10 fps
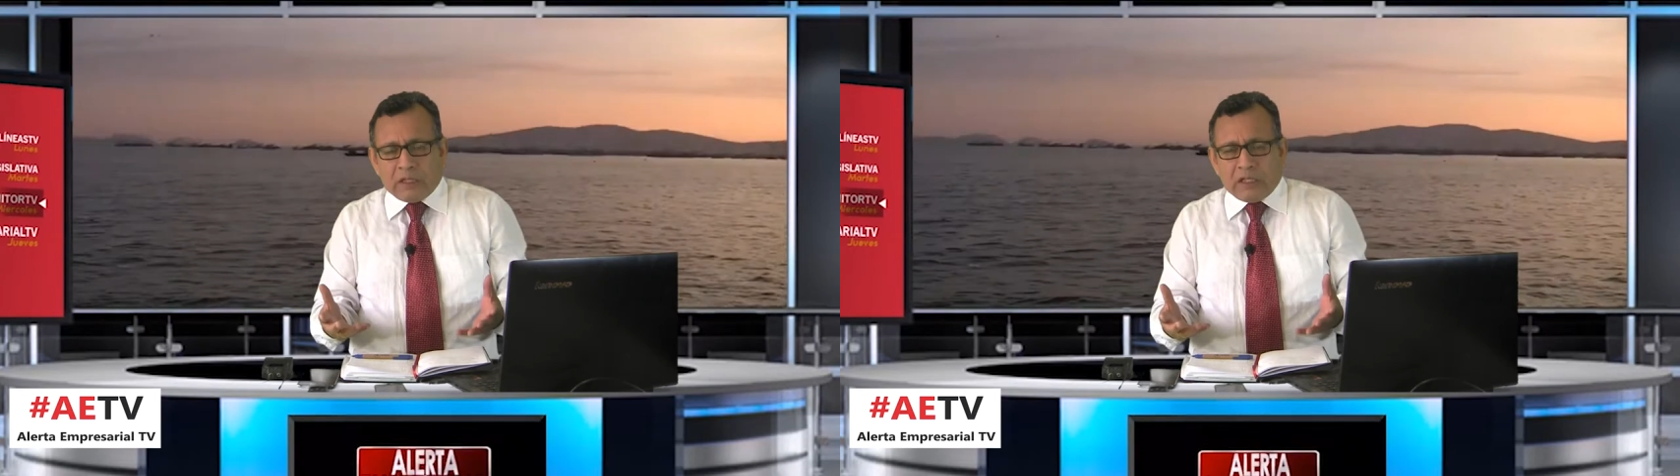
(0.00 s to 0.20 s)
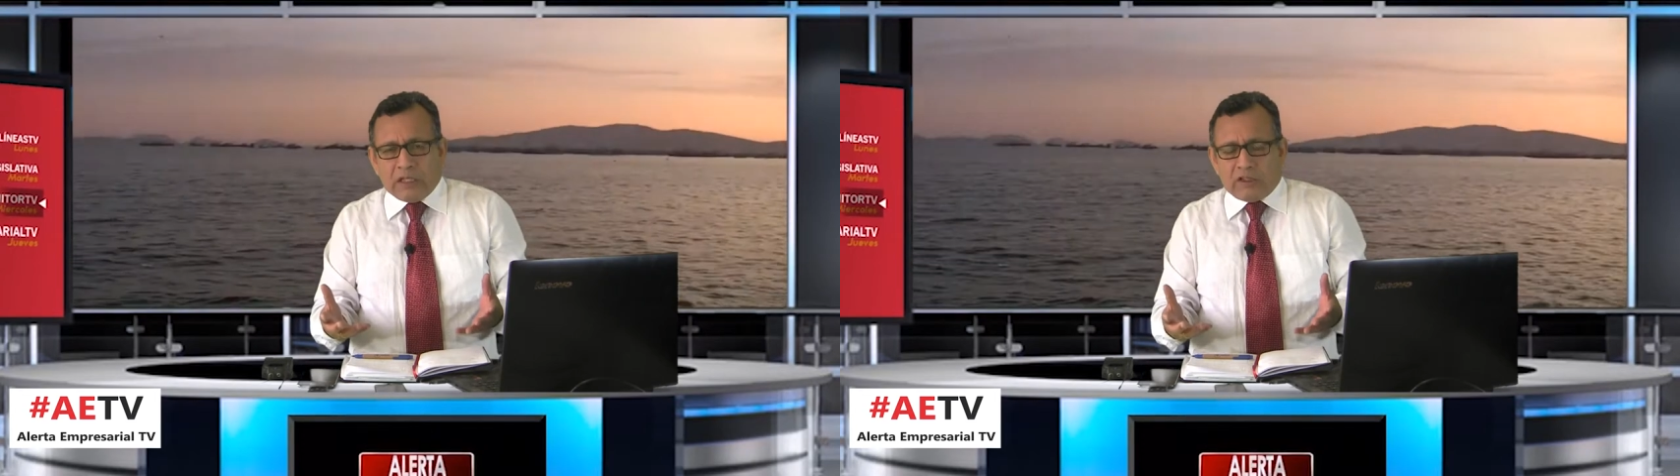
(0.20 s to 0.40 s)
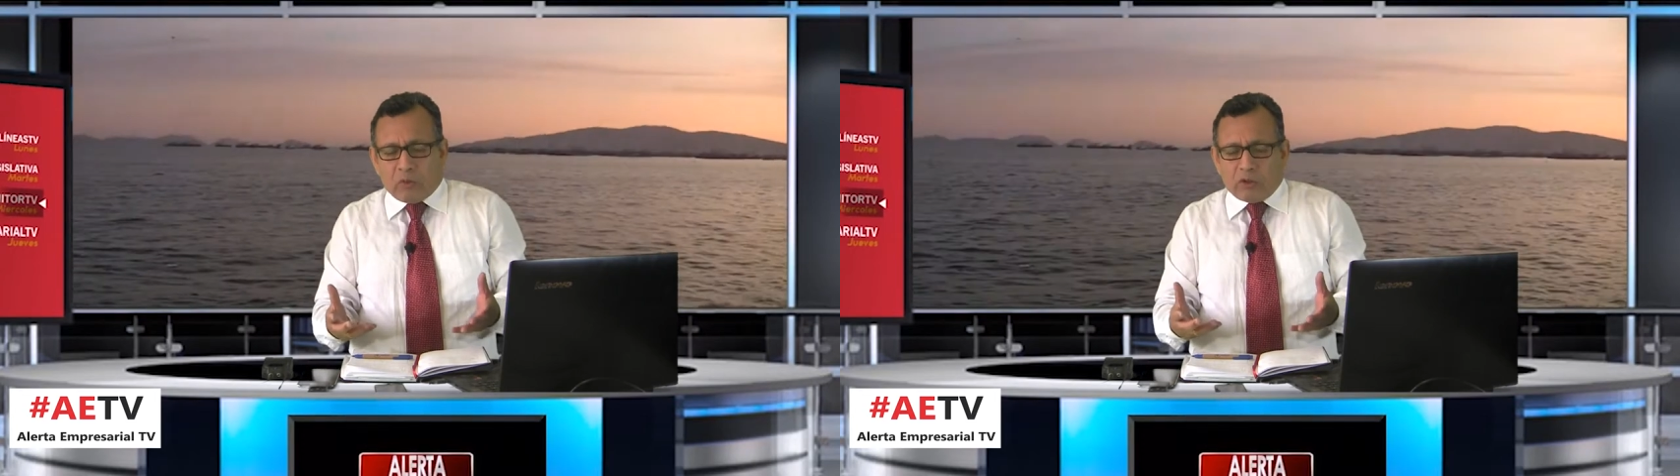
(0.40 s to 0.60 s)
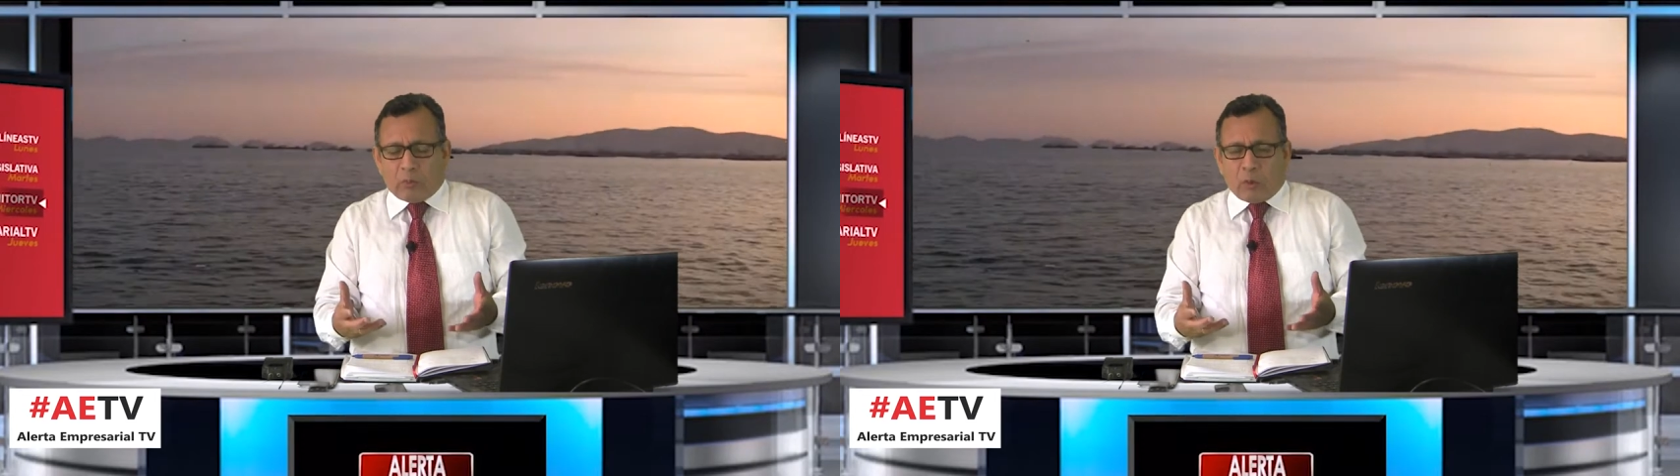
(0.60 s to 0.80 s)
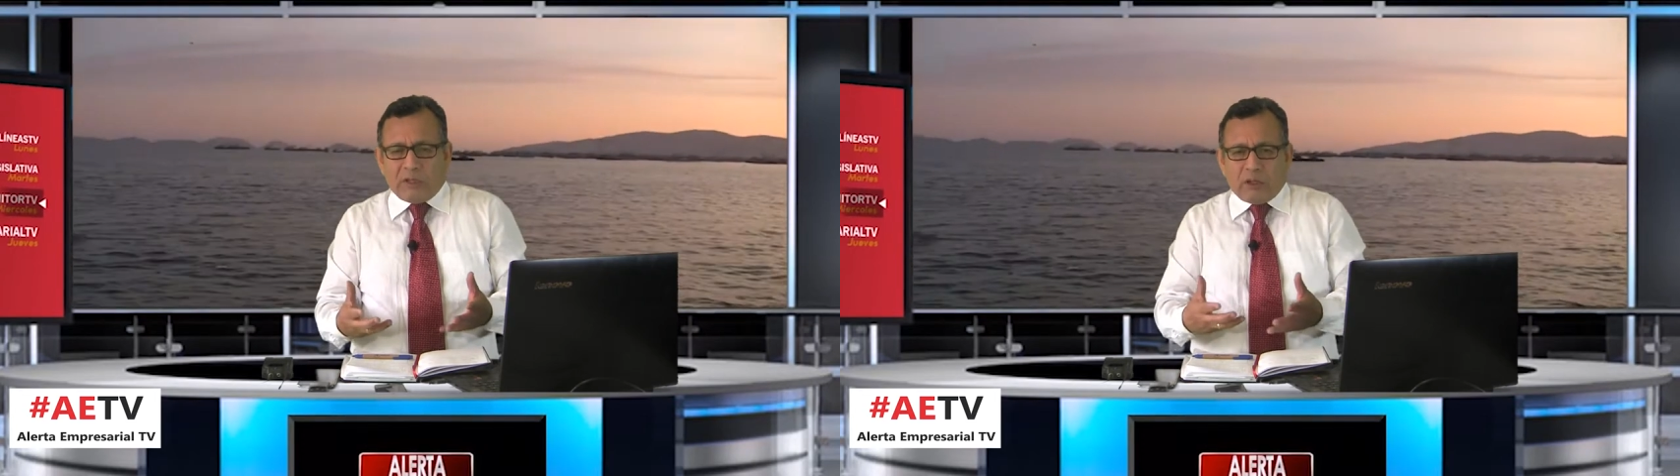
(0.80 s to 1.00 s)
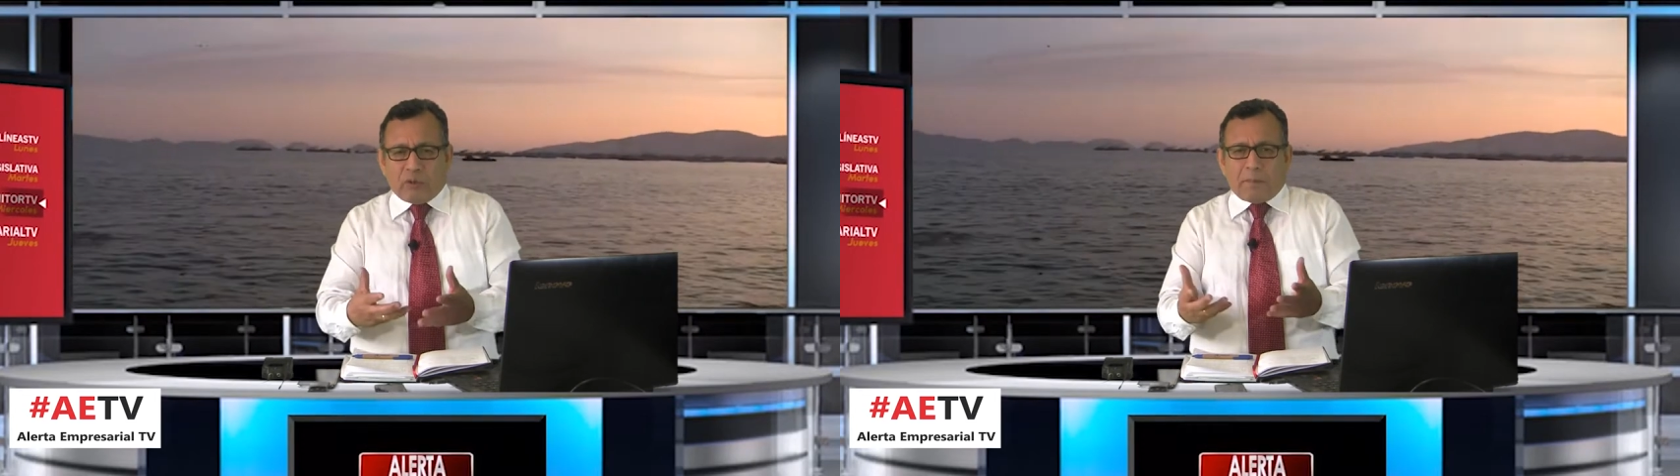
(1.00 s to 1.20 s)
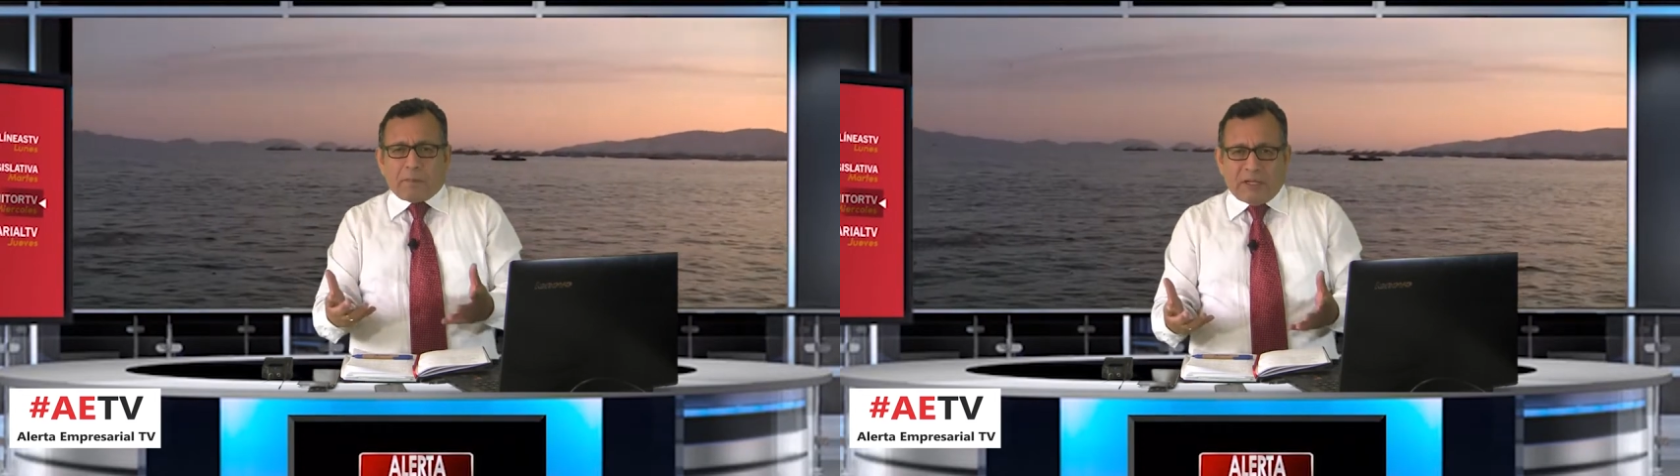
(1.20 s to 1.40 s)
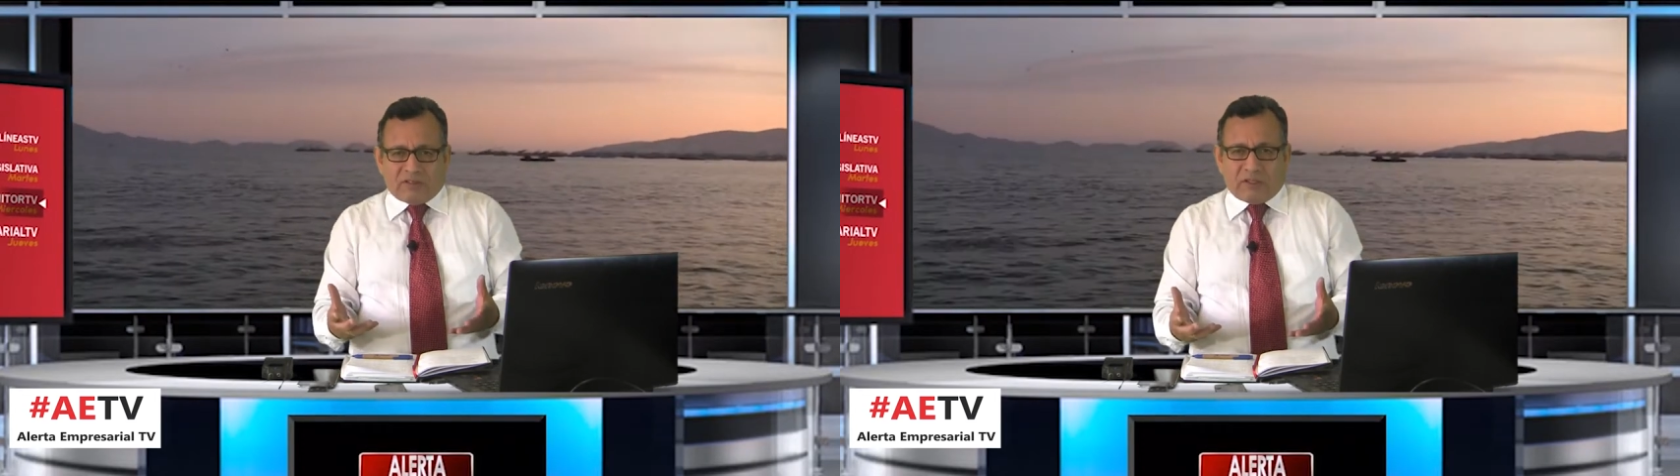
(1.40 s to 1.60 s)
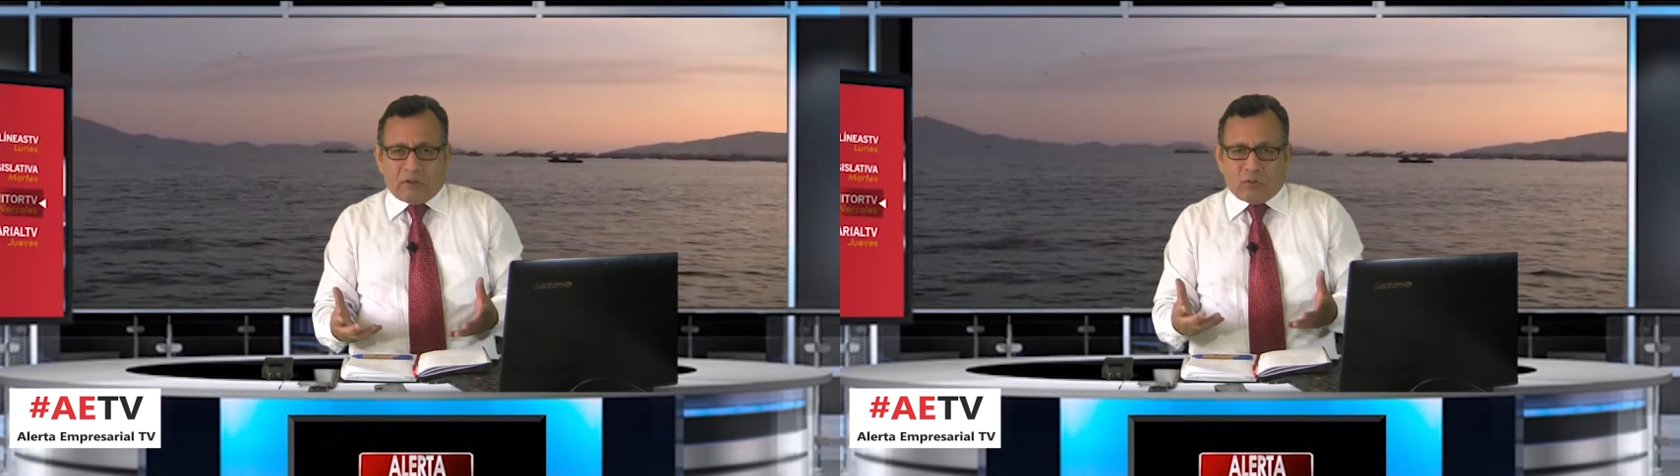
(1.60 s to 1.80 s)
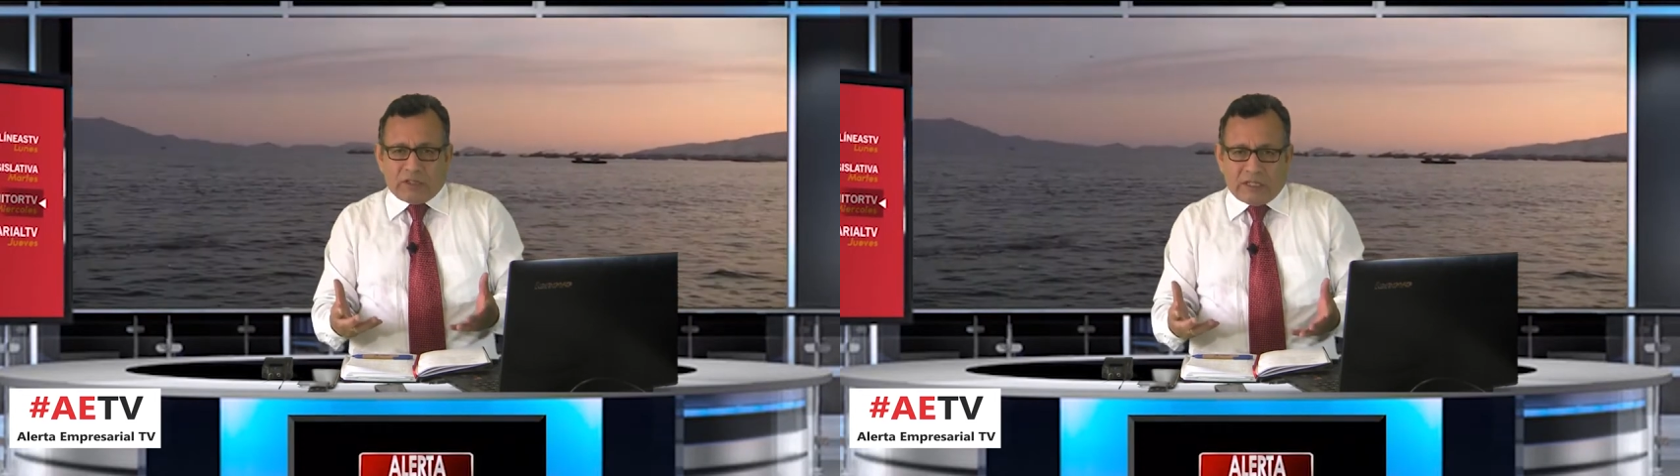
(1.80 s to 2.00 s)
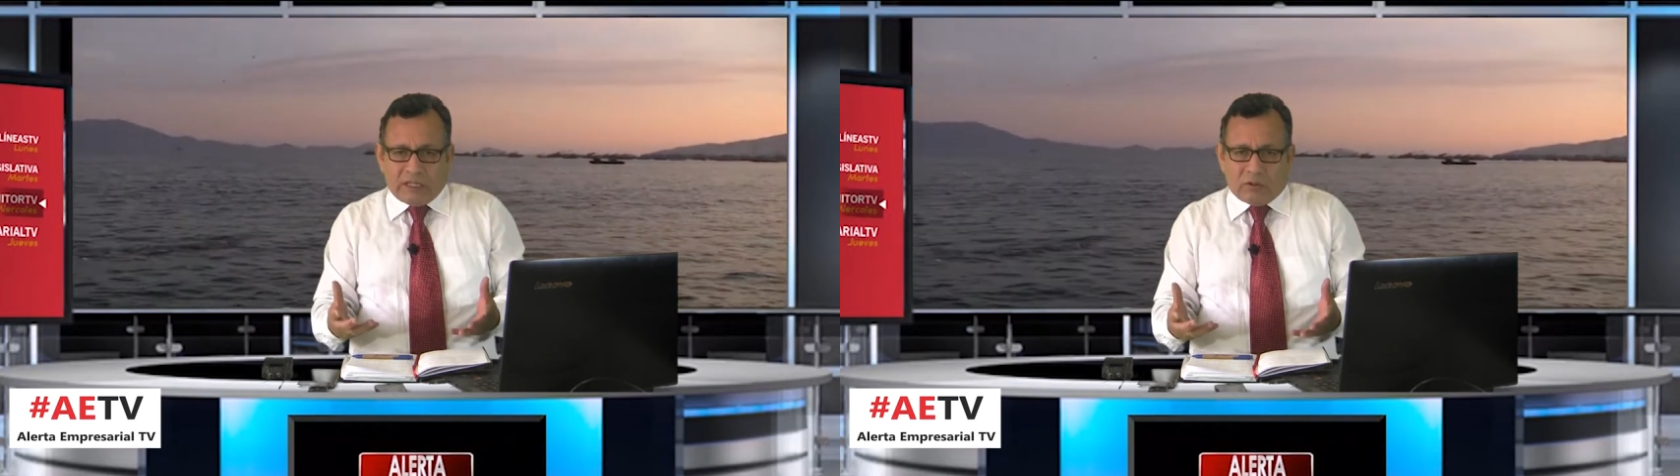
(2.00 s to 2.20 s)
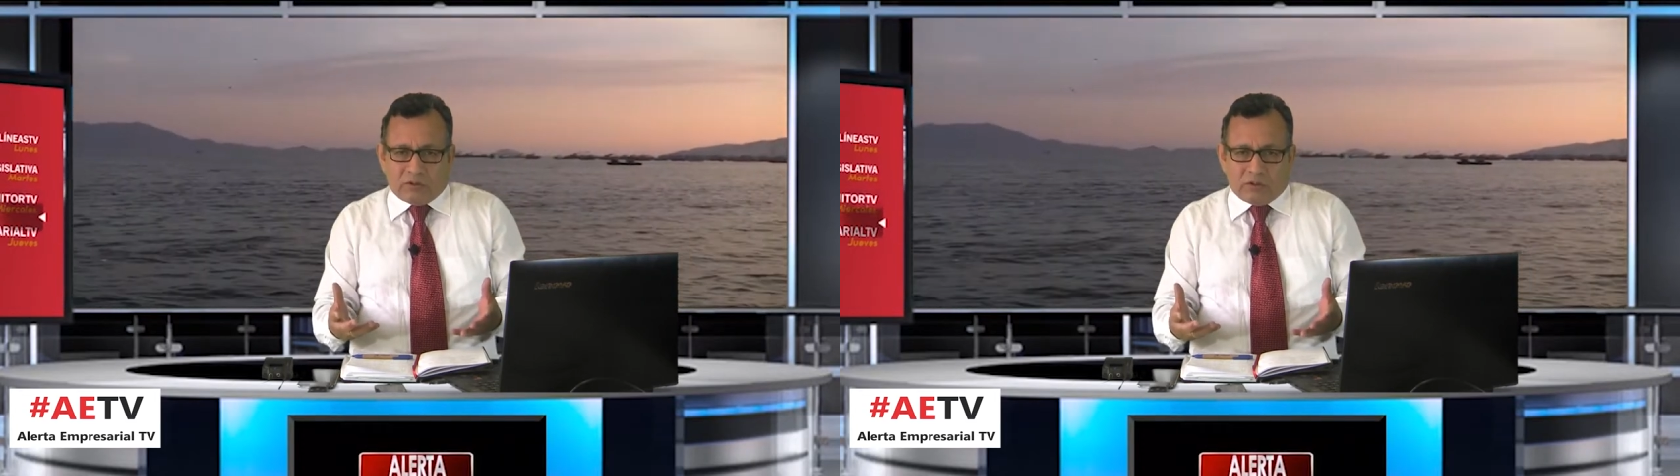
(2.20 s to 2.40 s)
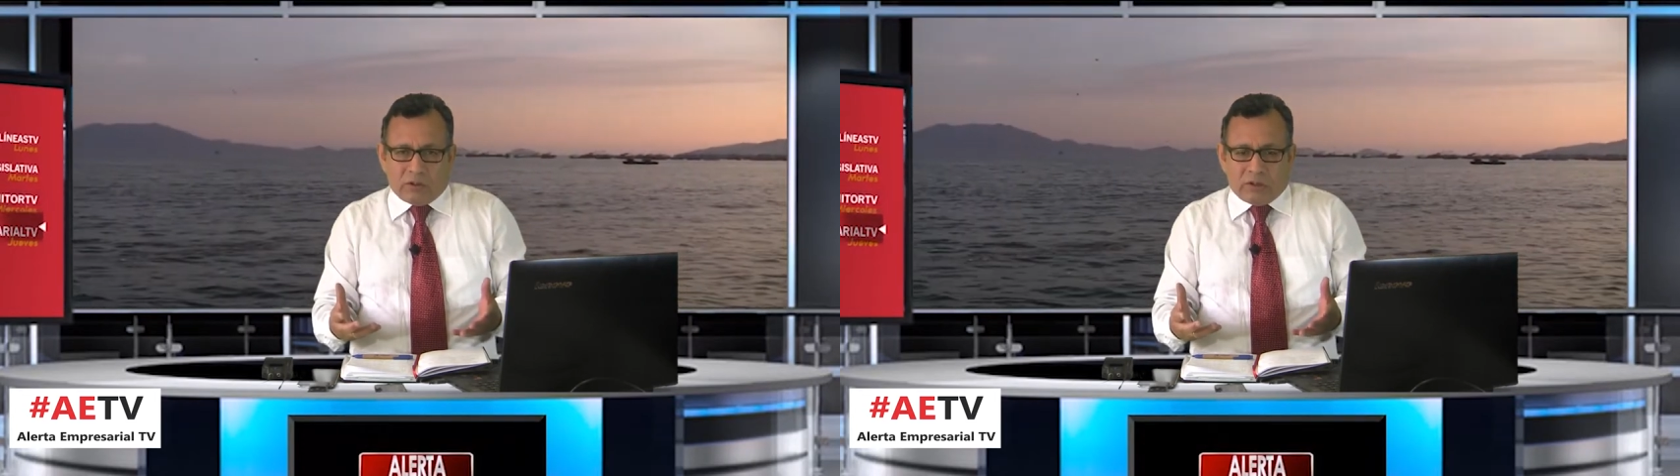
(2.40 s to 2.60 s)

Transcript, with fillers: Es decir, cuando proviene de una empresa un dinero,